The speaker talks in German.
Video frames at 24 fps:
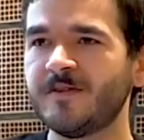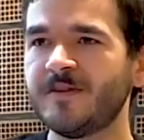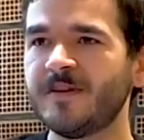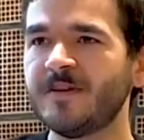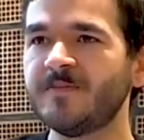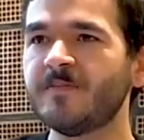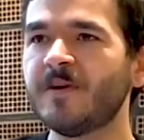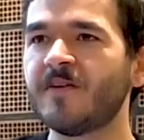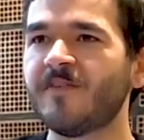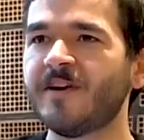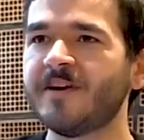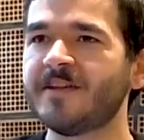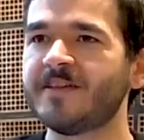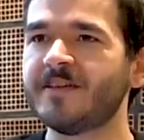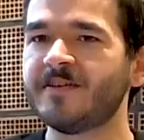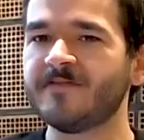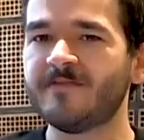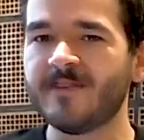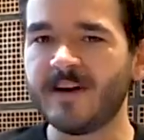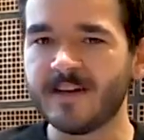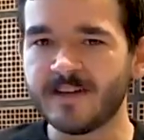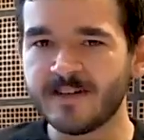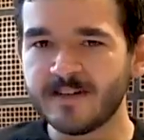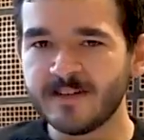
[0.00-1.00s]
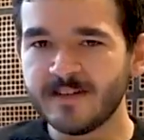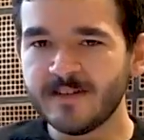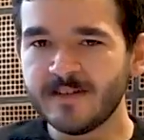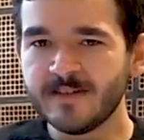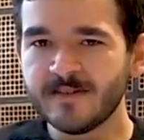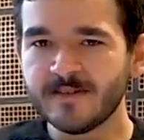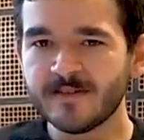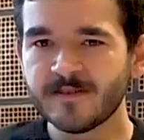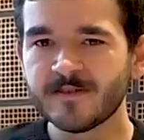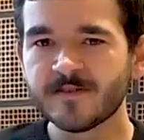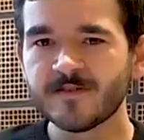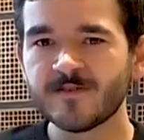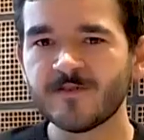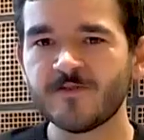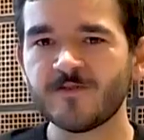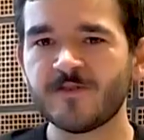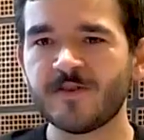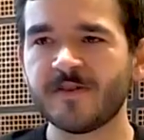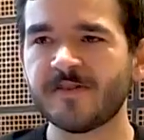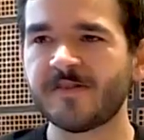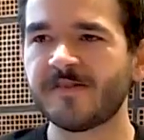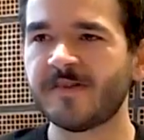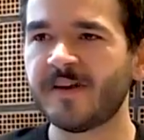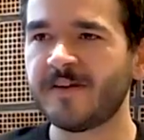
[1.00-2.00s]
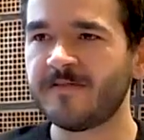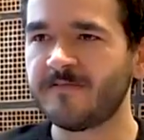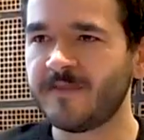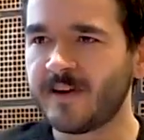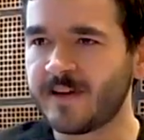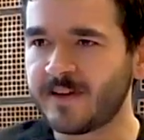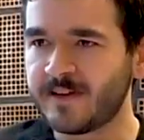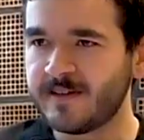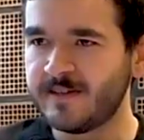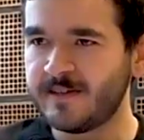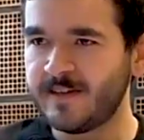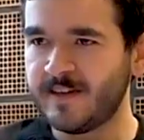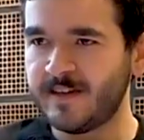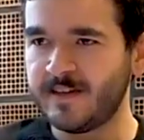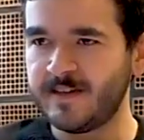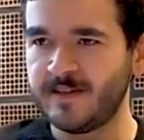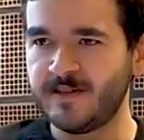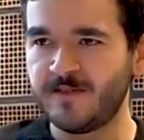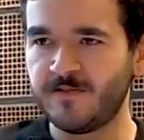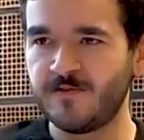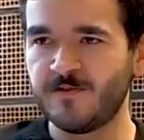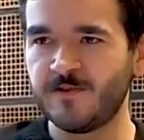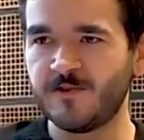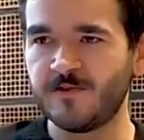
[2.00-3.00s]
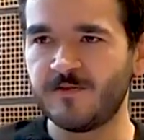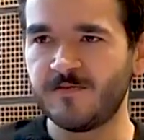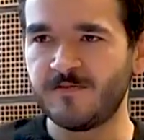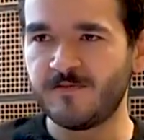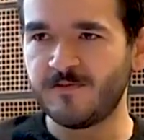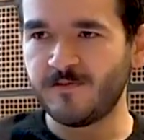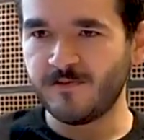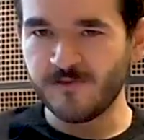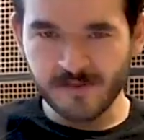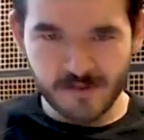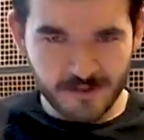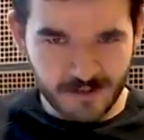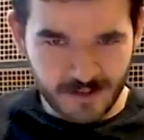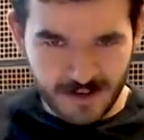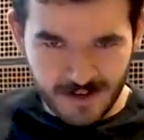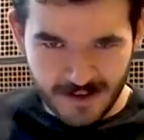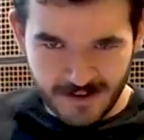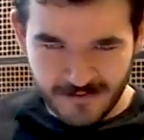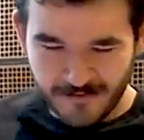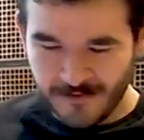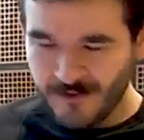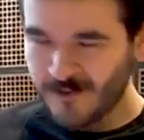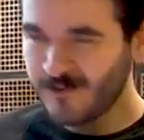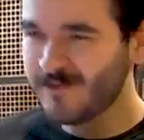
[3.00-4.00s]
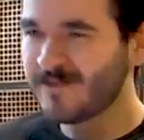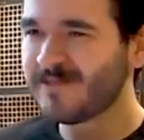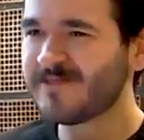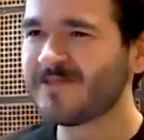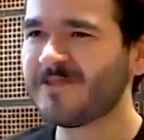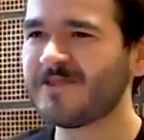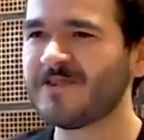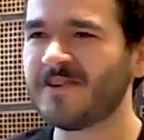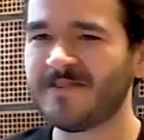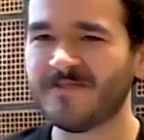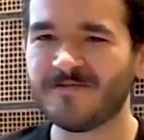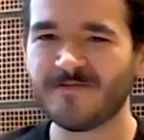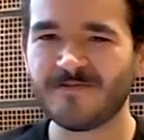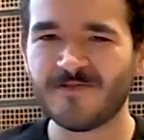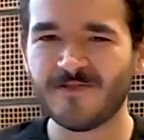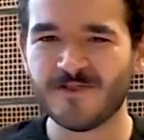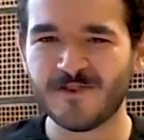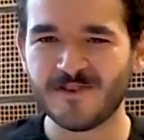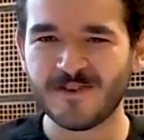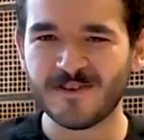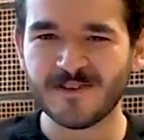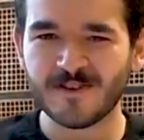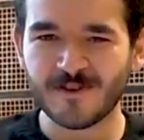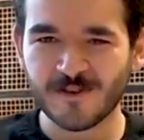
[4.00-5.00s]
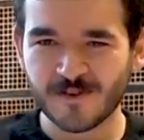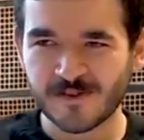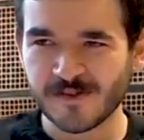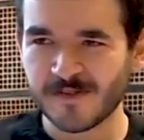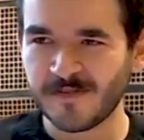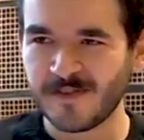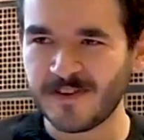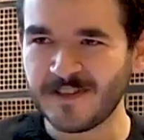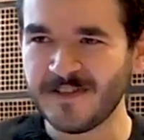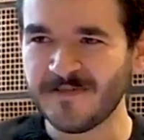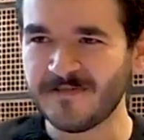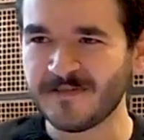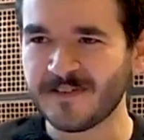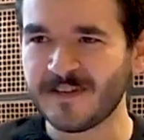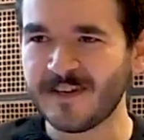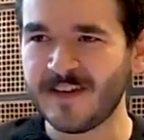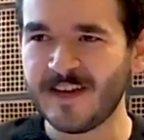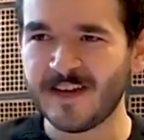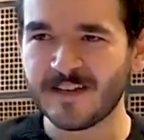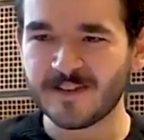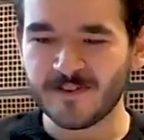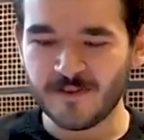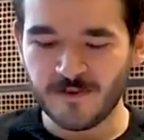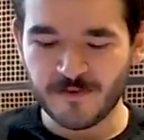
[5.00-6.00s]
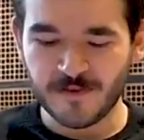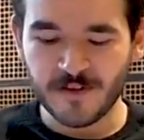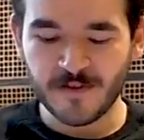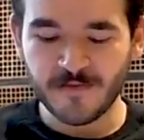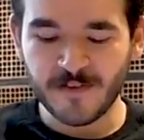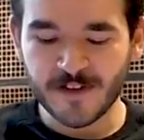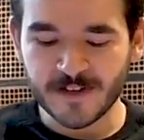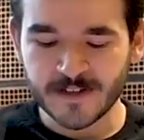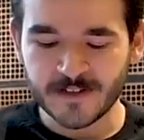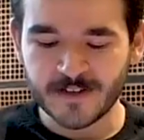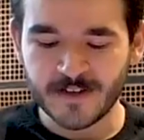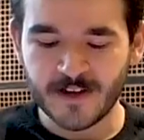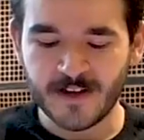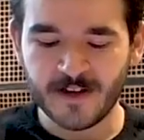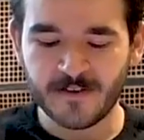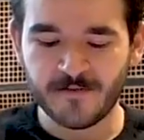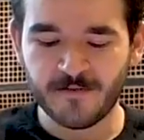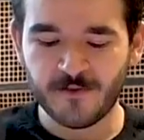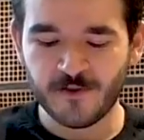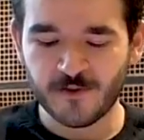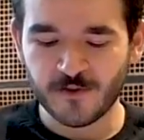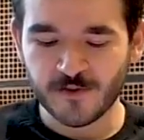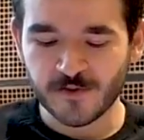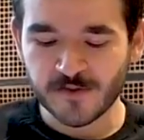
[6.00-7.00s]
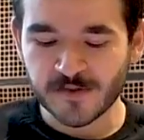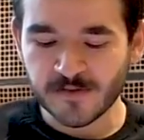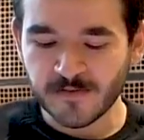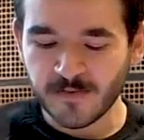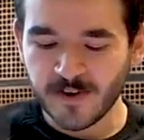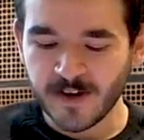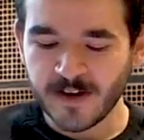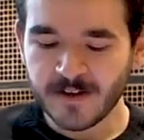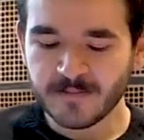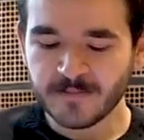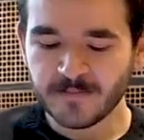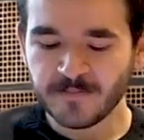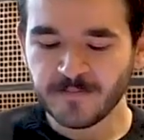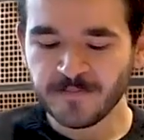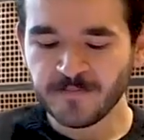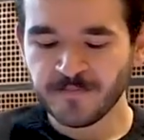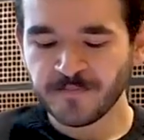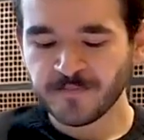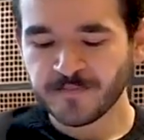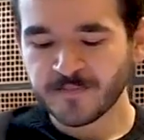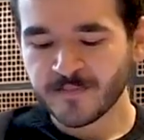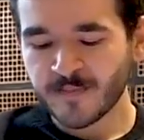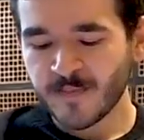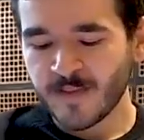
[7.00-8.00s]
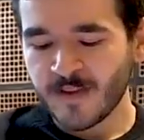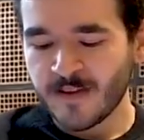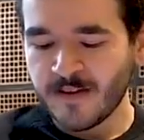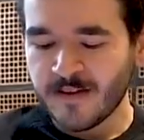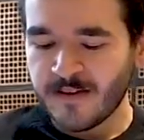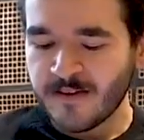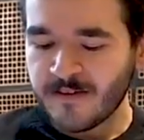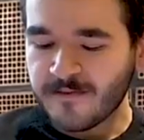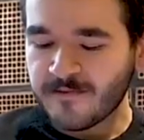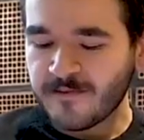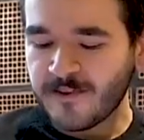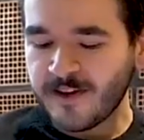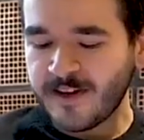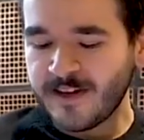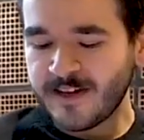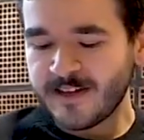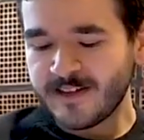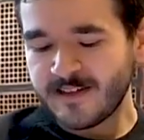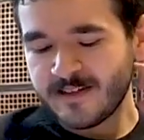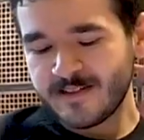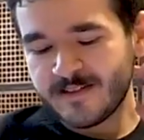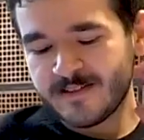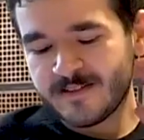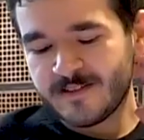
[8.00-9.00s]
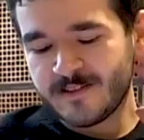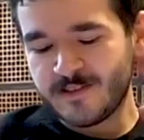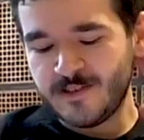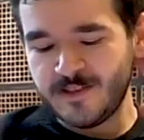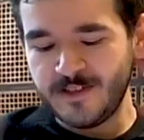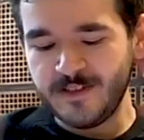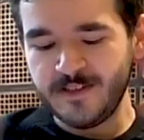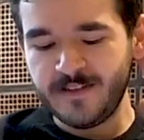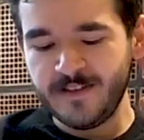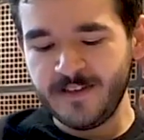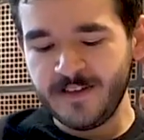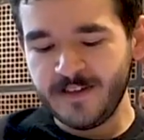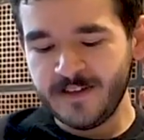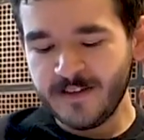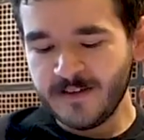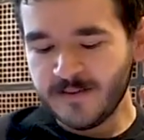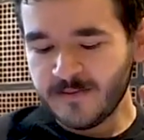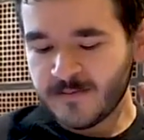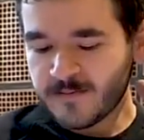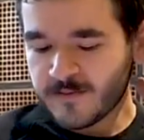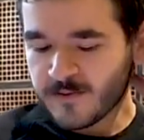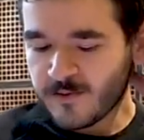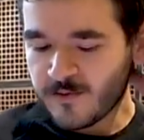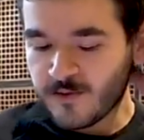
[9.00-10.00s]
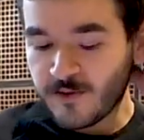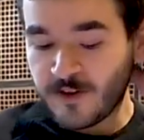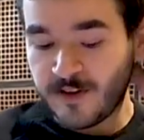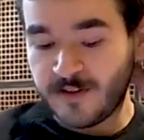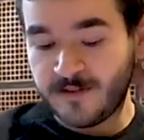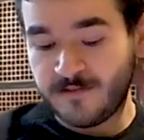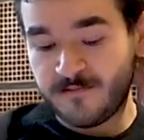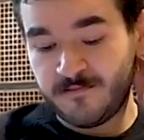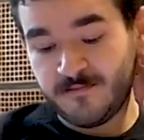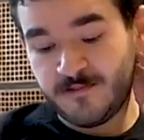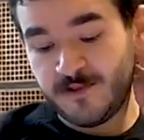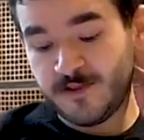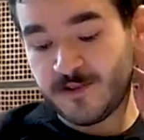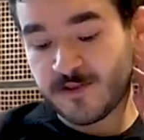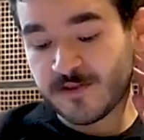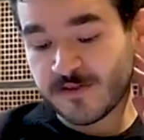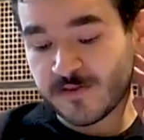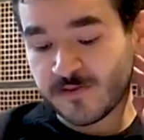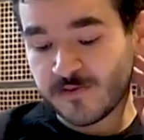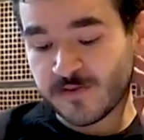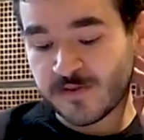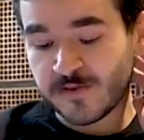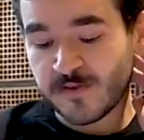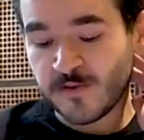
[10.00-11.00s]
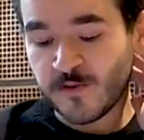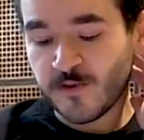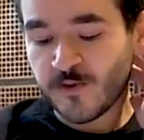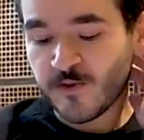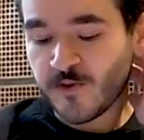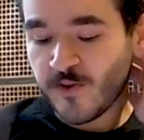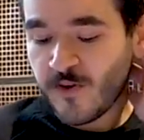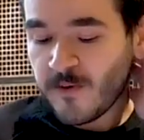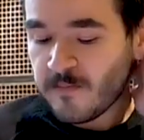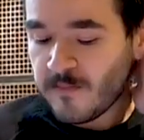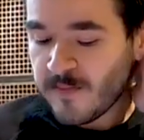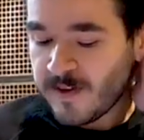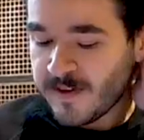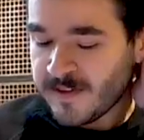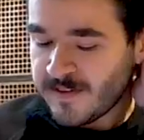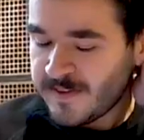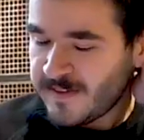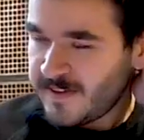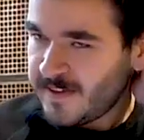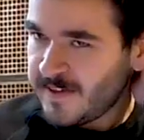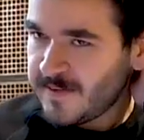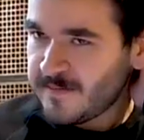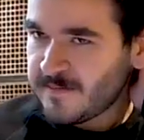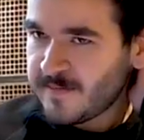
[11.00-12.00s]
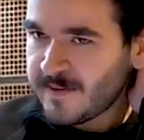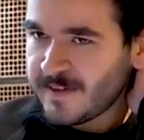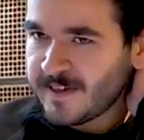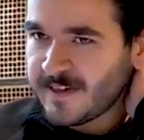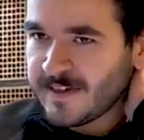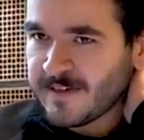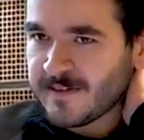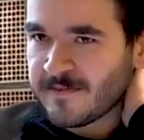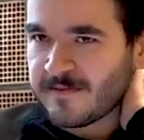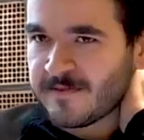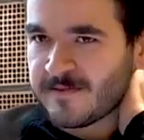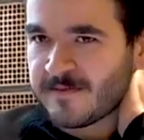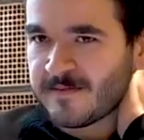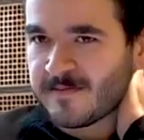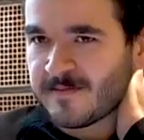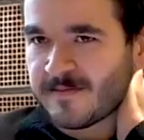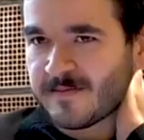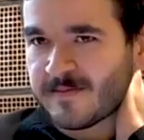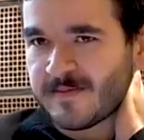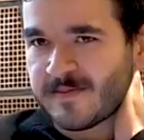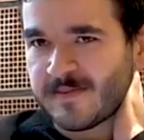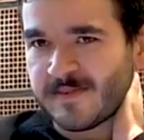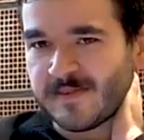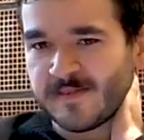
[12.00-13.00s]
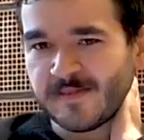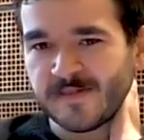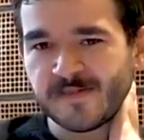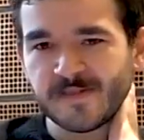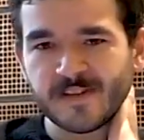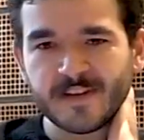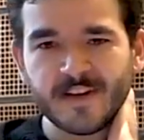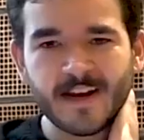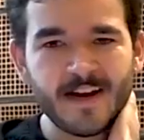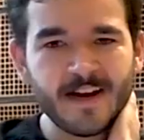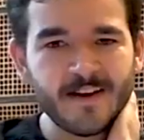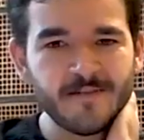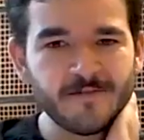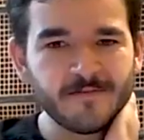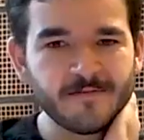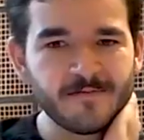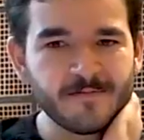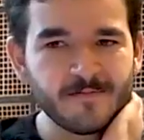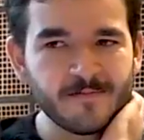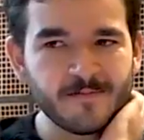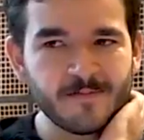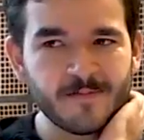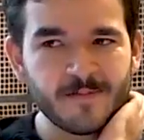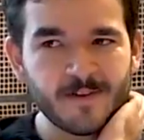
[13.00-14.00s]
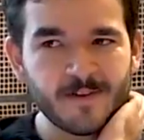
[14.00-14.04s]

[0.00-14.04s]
immer weiter wandelt und das ist ein Wandel, der nicht von uns getragen wird, sondern von konservativen Gelehrten auf der Welt getragen wird. Und zwar war die Idee oder die Diskussion, ob man den Begriff Sklaven